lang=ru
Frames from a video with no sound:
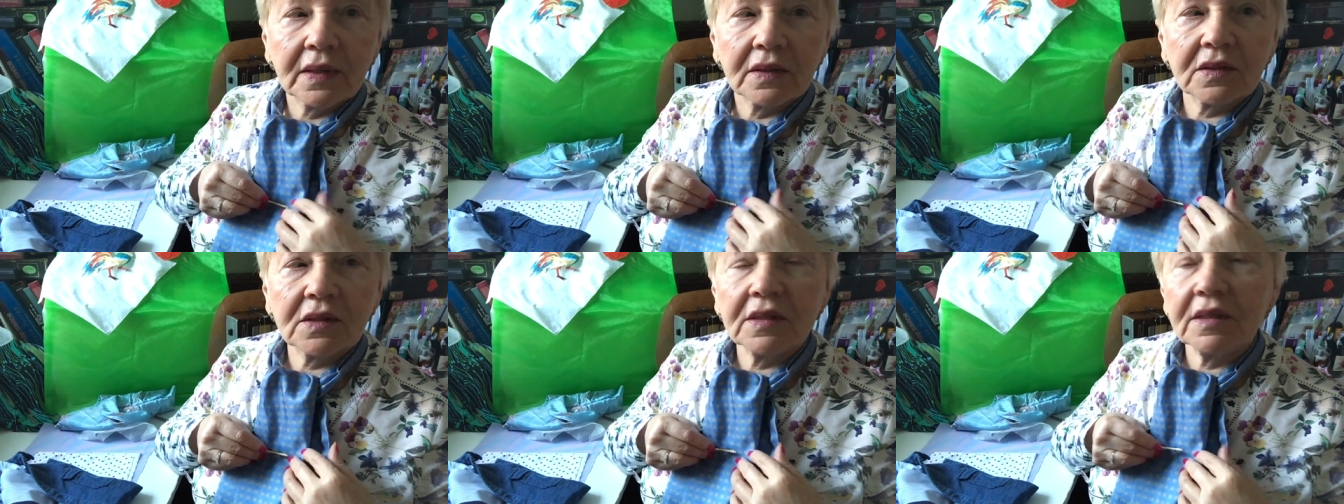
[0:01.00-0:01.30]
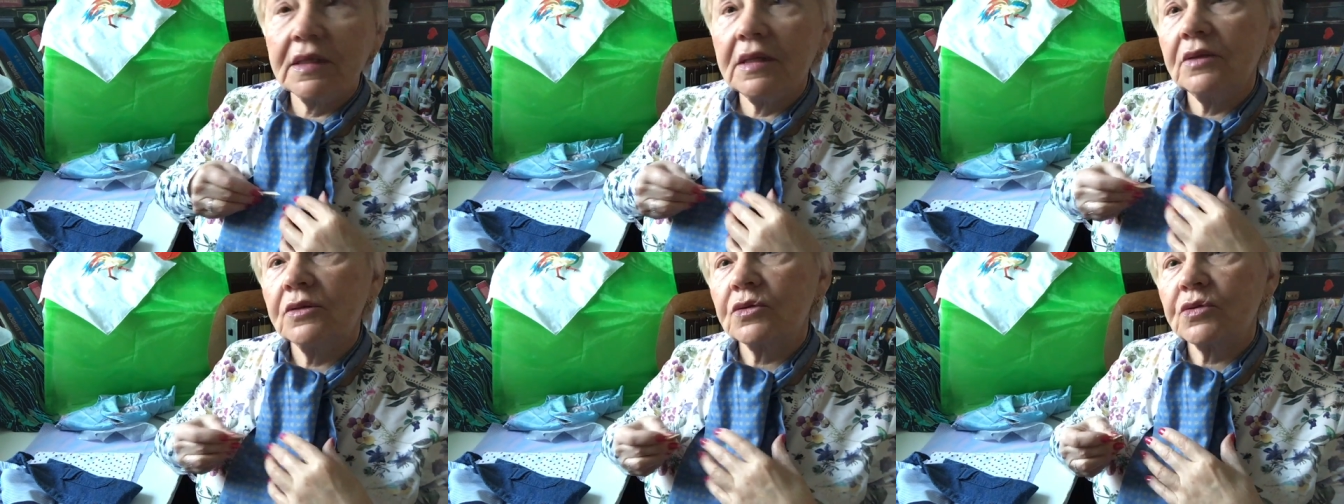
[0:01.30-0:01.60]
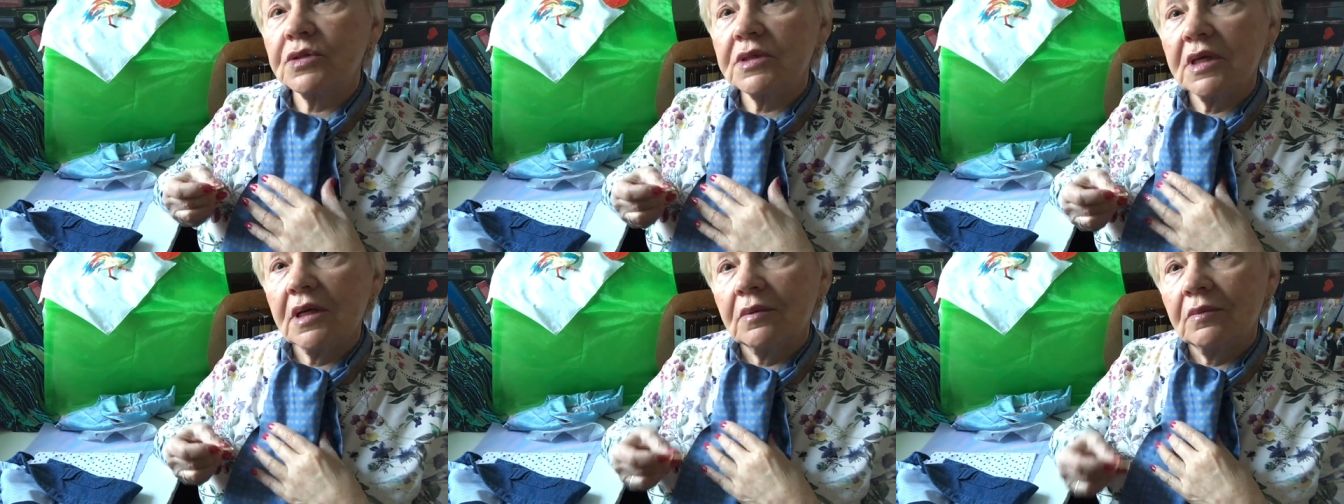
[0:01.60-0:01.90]
Дорогие
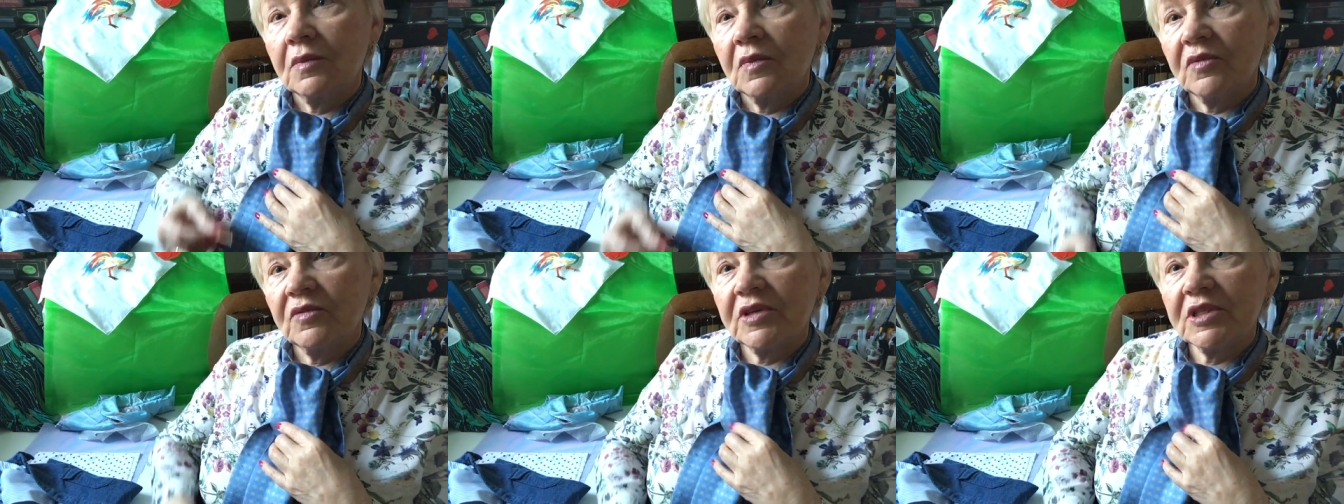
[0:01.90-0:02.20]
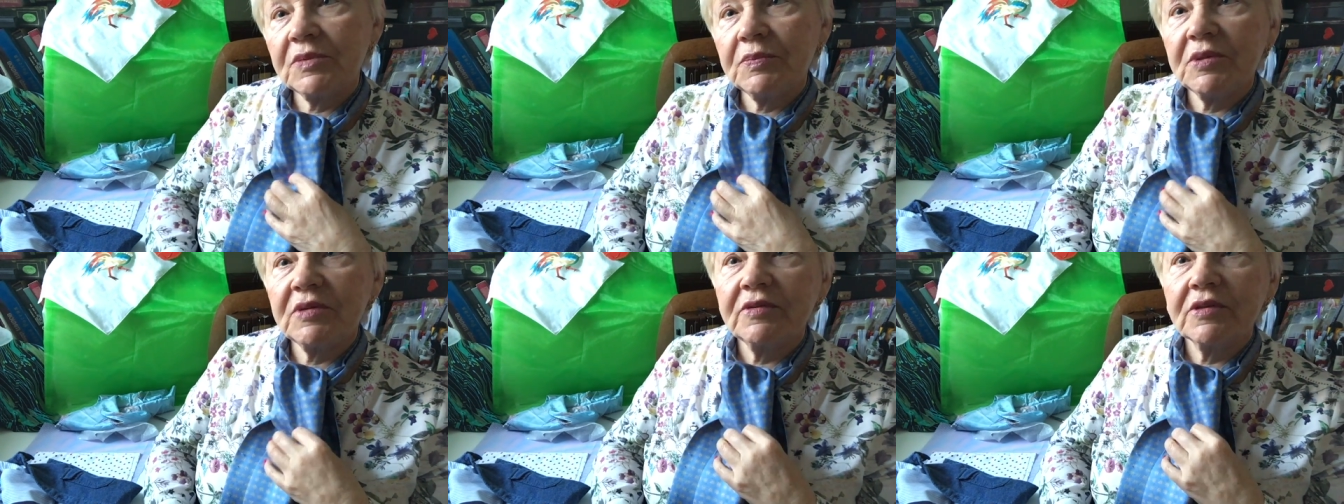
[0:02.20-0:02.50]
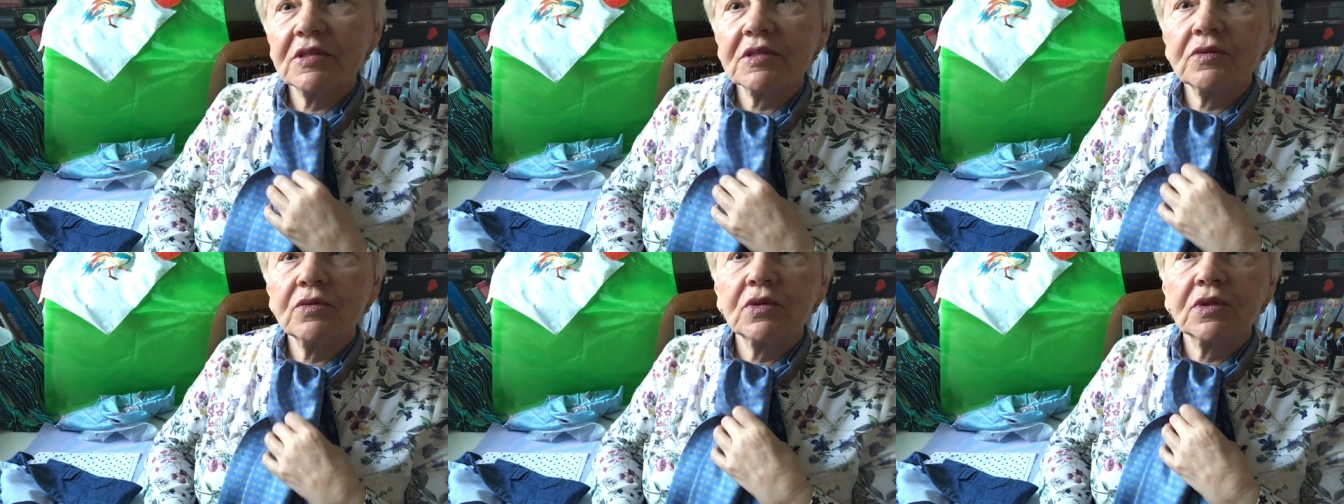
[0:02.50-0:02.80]
друзья, вас
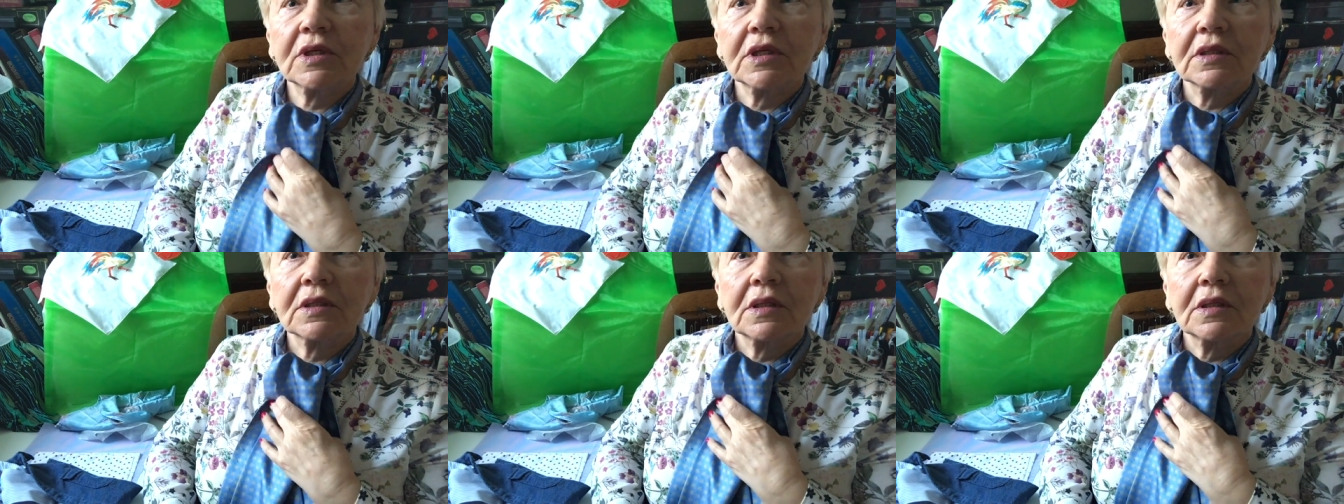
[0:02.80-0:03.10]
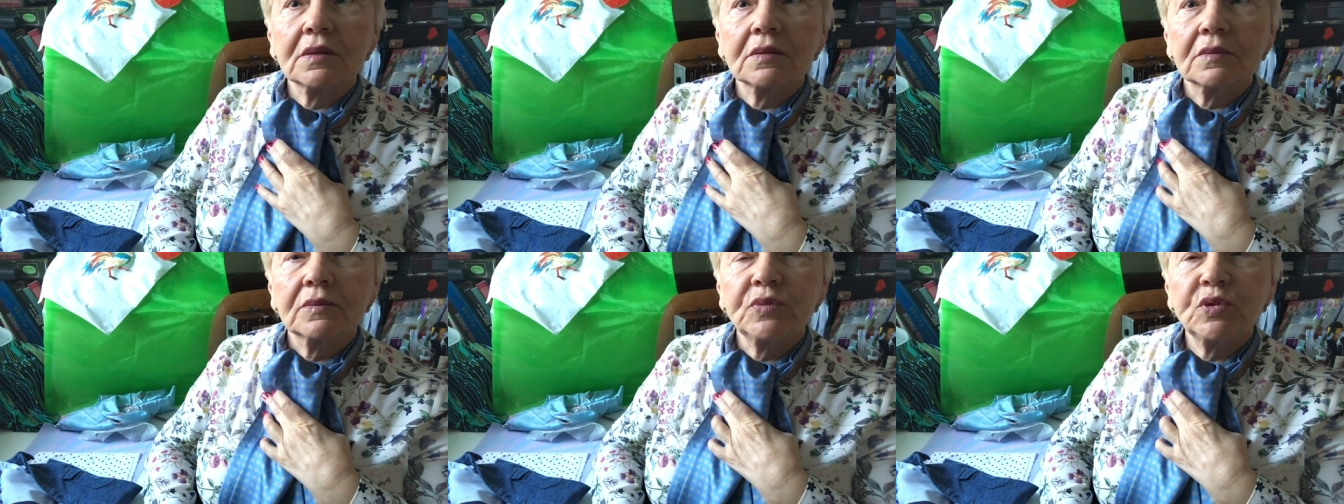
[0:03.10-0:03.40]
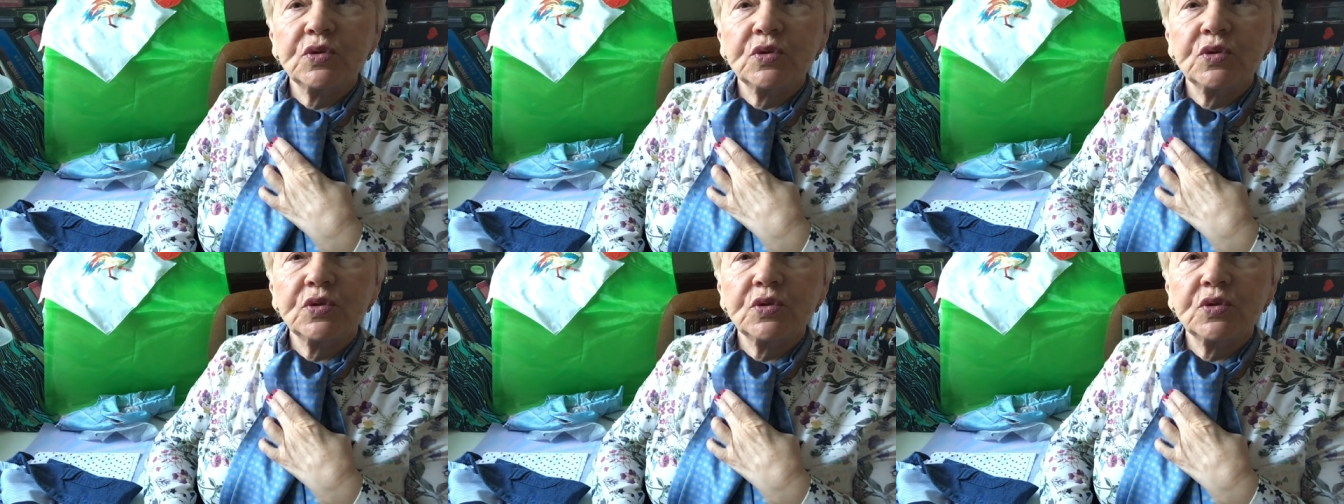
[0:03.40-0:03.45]
приветствует канал